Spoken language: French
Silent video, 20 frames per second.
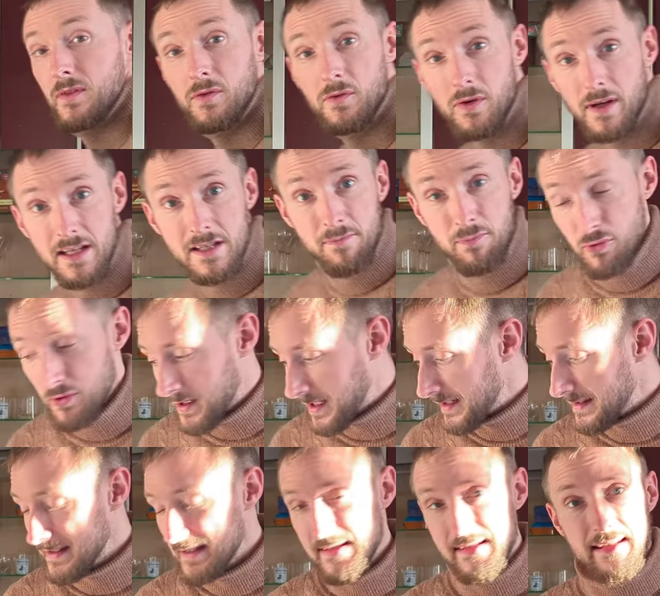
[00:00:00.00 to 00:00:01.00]
Ne reste plus
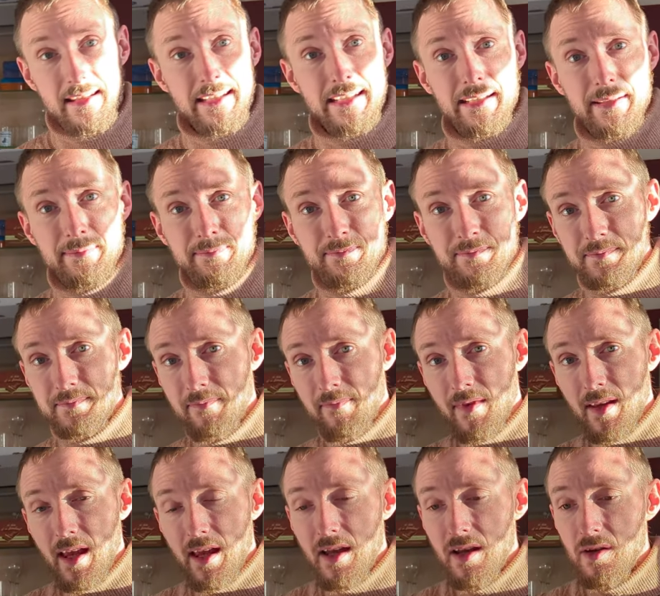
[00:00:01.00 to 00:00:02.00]
qu'à tester
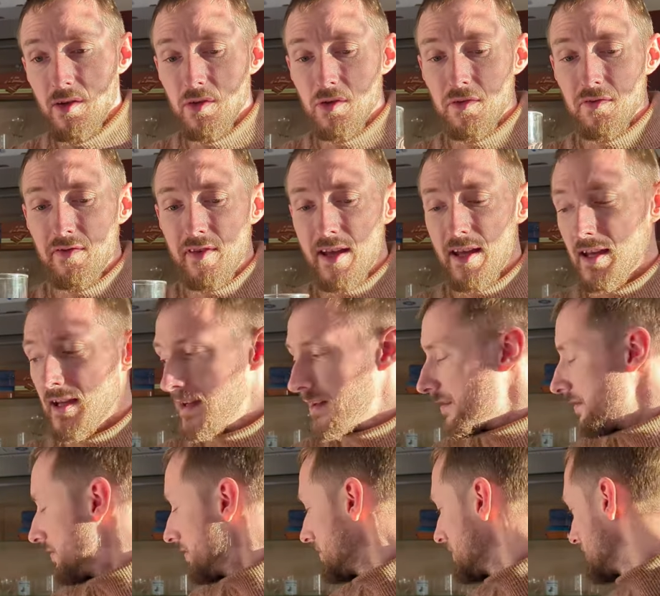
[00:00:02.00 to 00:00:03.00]
le
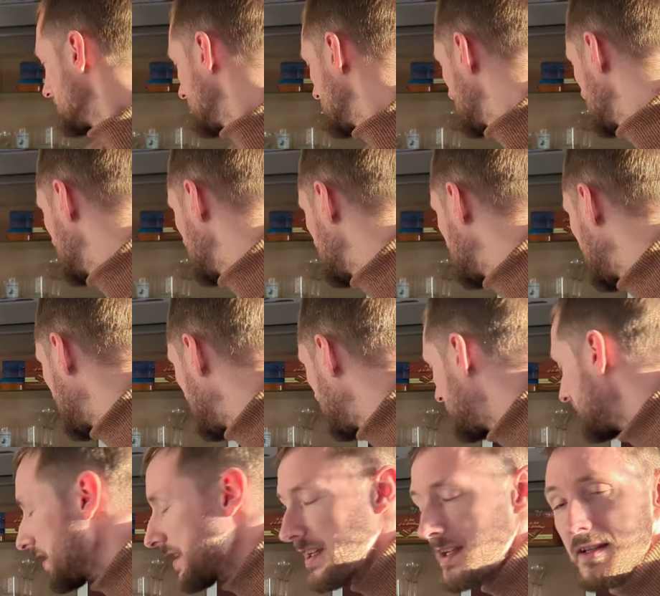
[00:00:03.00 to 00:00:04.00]
verre de
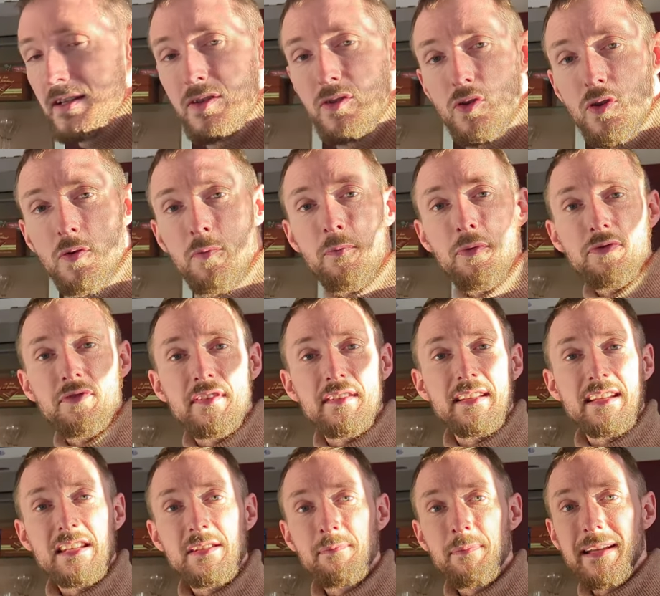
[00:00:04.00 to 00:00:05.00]
café, le
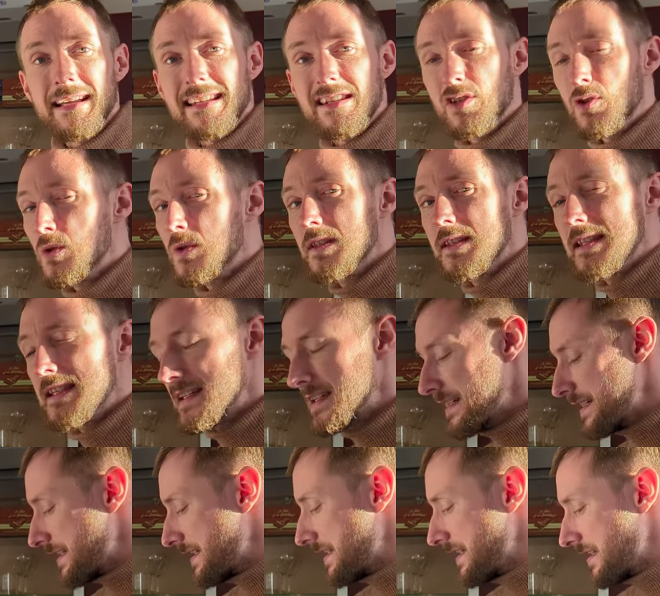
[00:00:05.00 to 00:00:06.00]
petit expresso
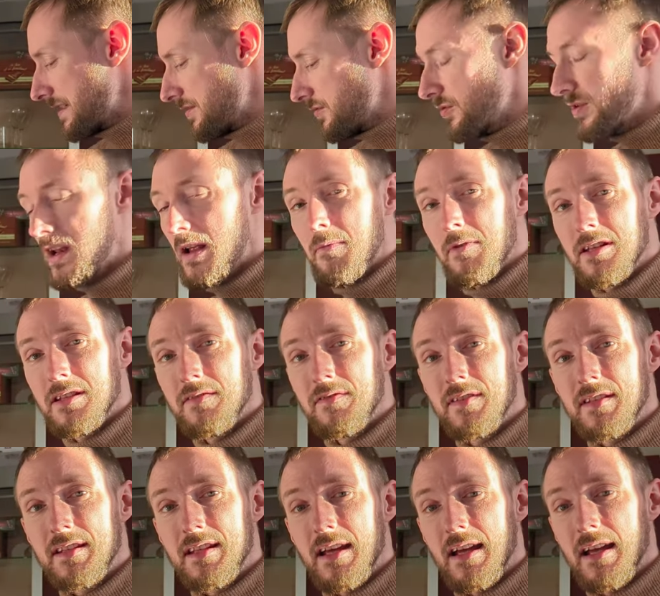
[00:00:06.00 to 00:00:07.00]
serré de la
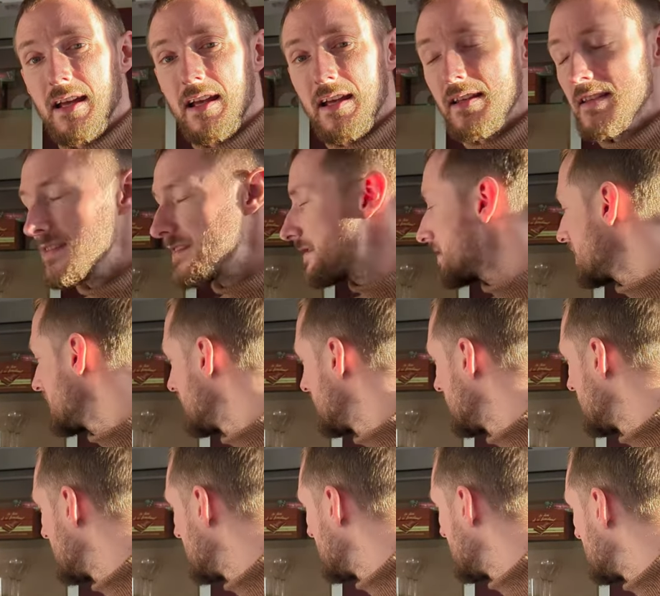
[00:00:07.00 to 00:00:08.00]
magnifique A.S
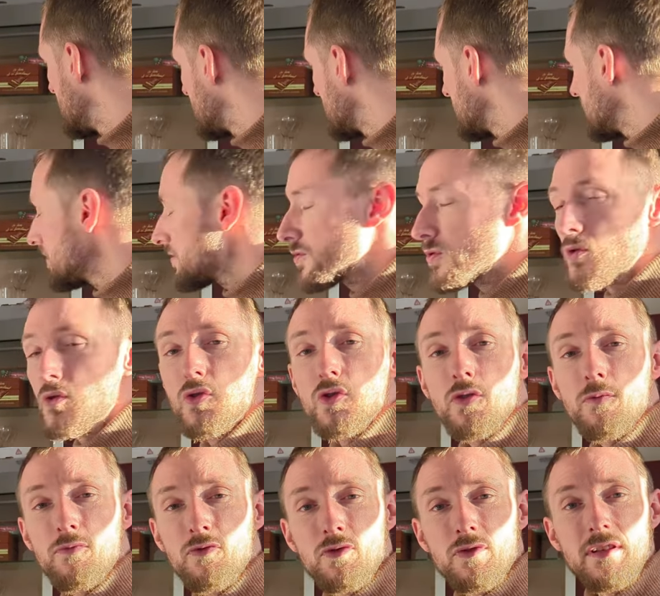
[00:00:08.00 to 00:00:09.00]
qui
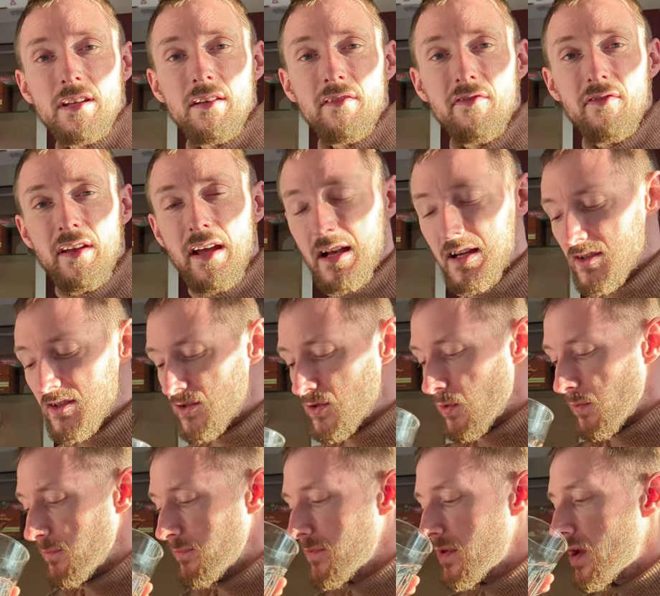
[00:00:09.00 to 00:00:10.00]
s'occupe du café
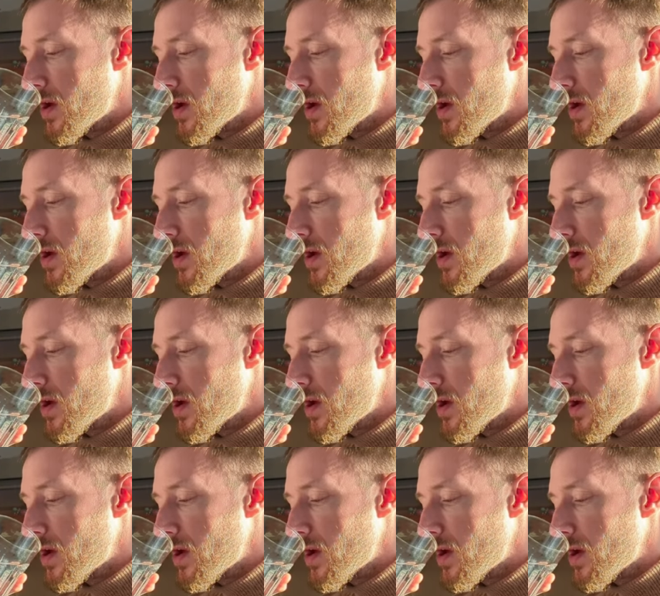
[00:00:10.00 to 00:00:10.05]
Action.